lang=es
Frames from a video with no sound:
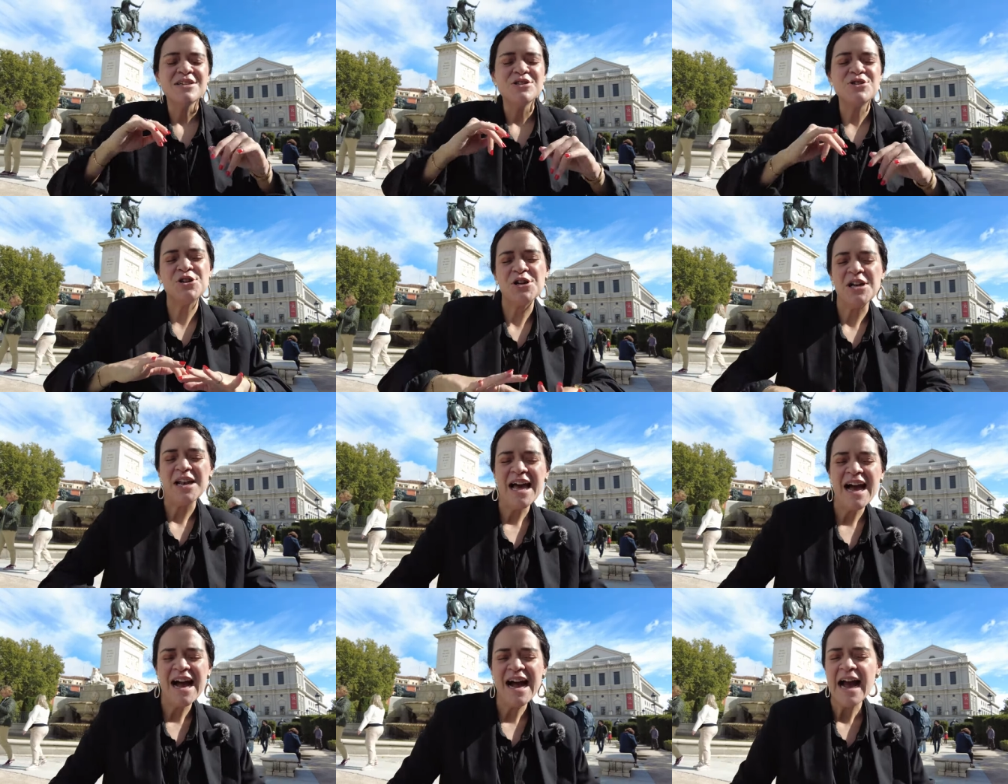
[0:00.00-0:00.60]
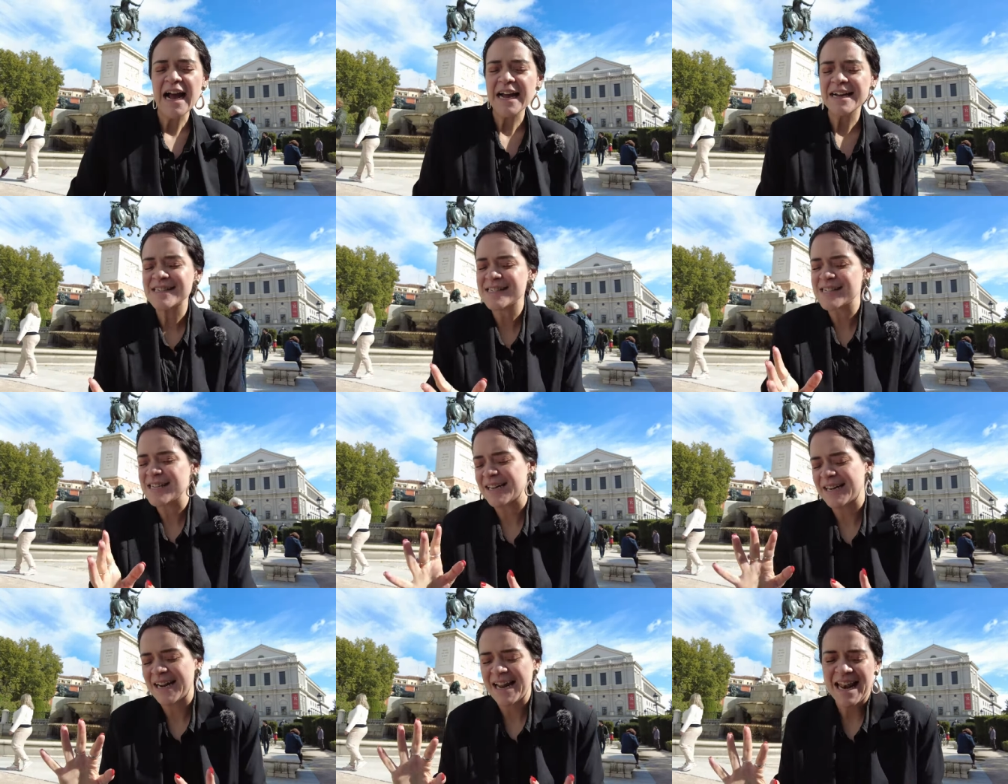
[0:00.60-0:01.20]
chillax,
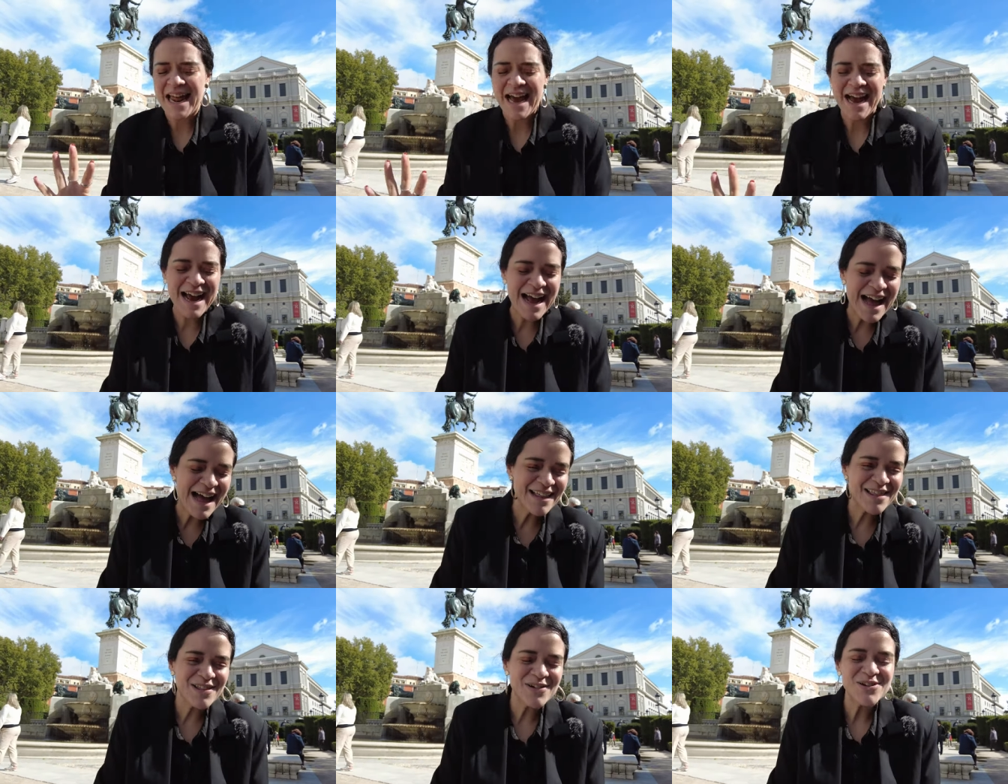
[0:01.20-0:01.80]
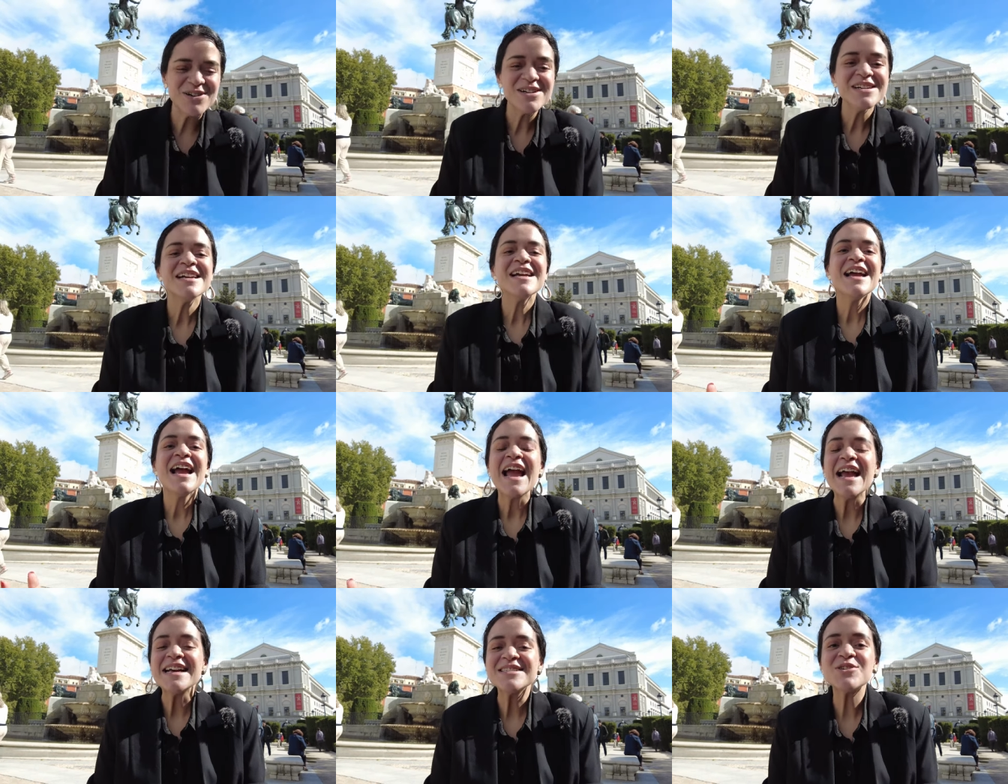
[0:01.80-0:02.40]
relajado,
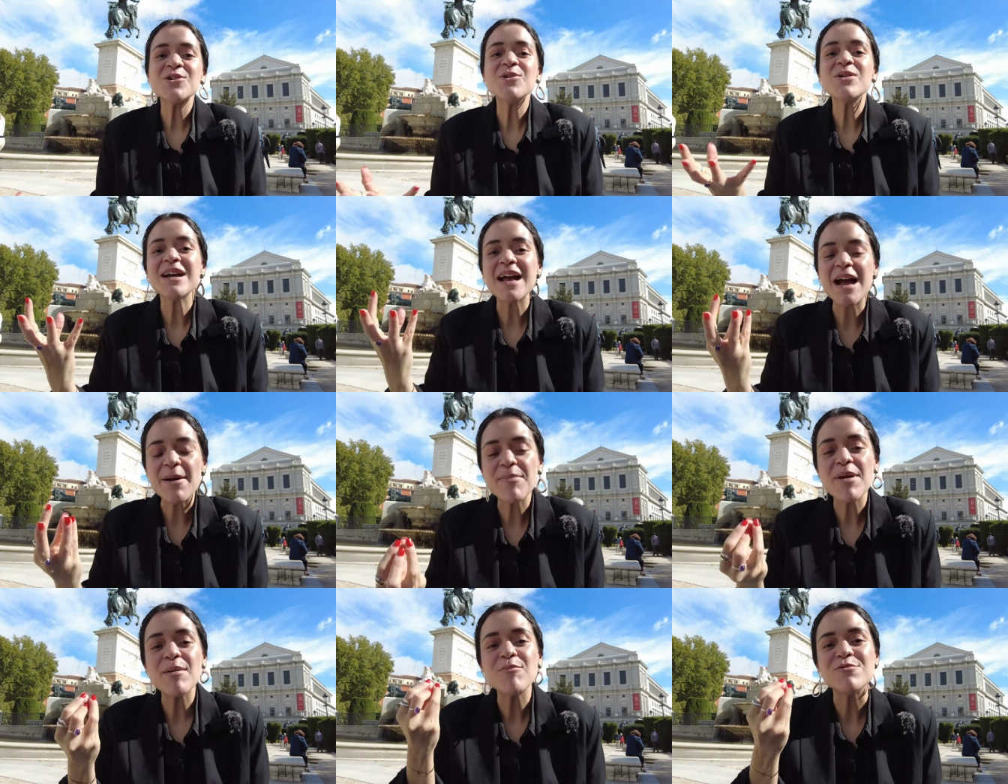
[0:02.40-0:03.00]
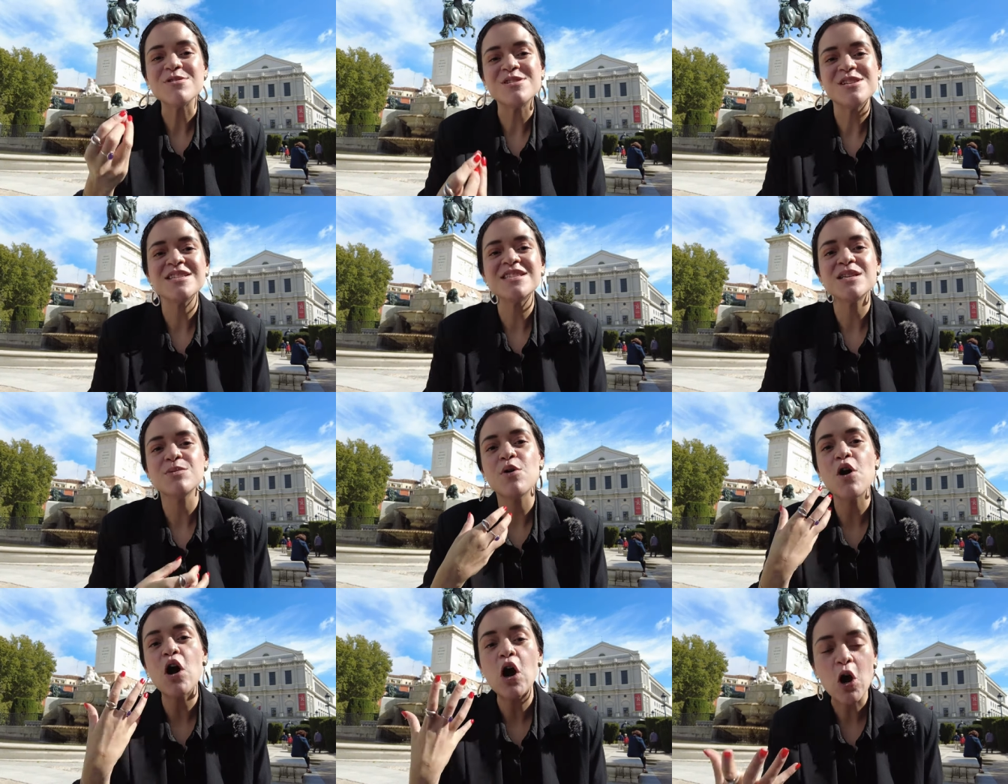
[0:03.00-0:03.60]
eso cambia
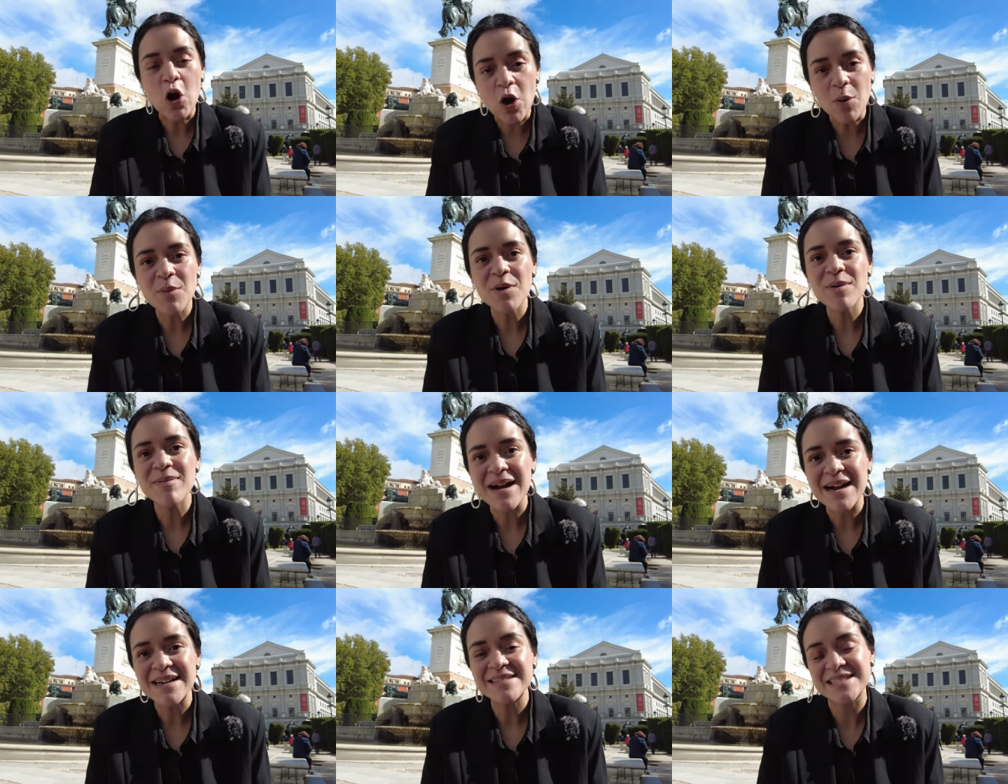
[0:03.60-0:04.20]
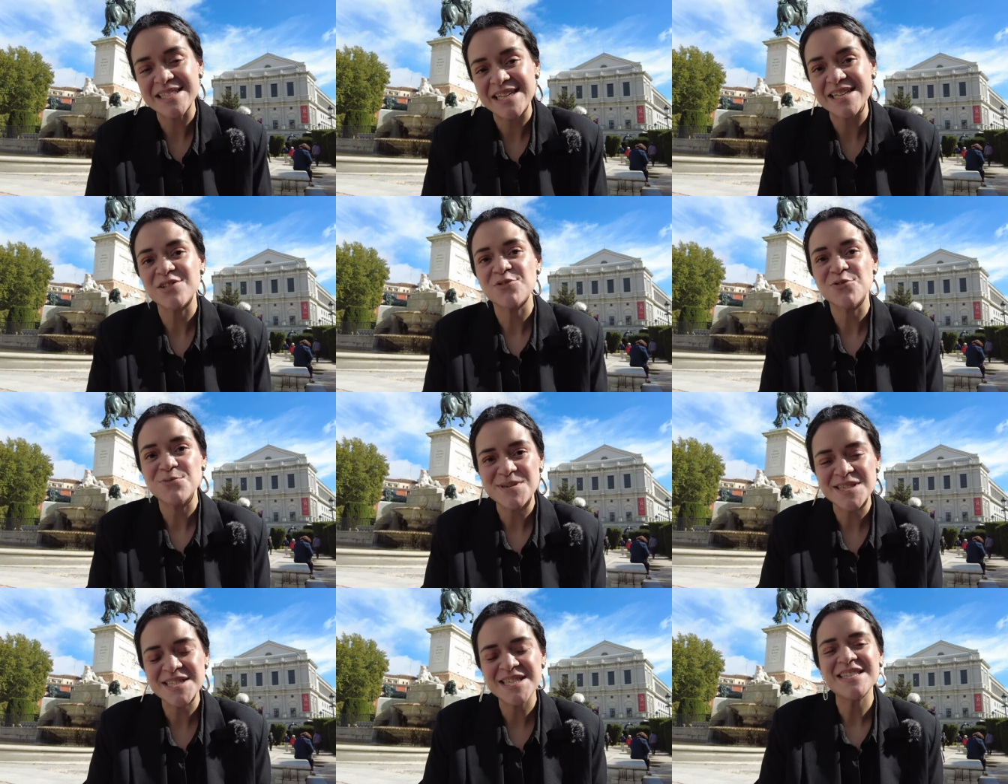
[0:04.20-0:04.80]
muchísimo cómo va a ser
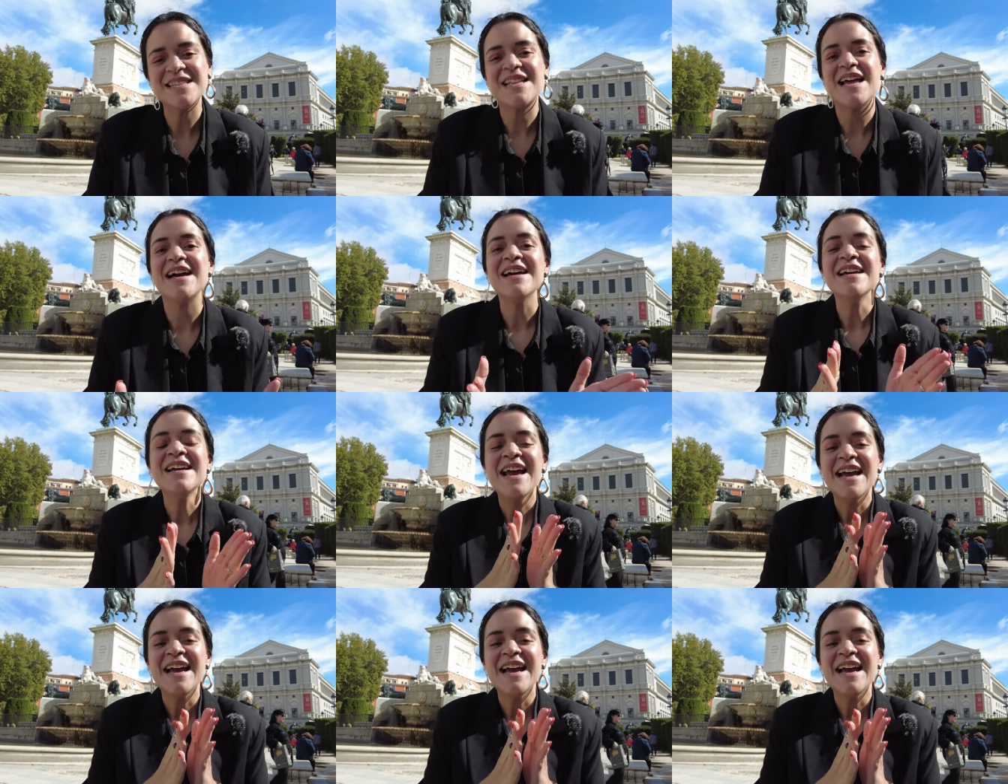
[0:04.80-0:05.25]
tu visita.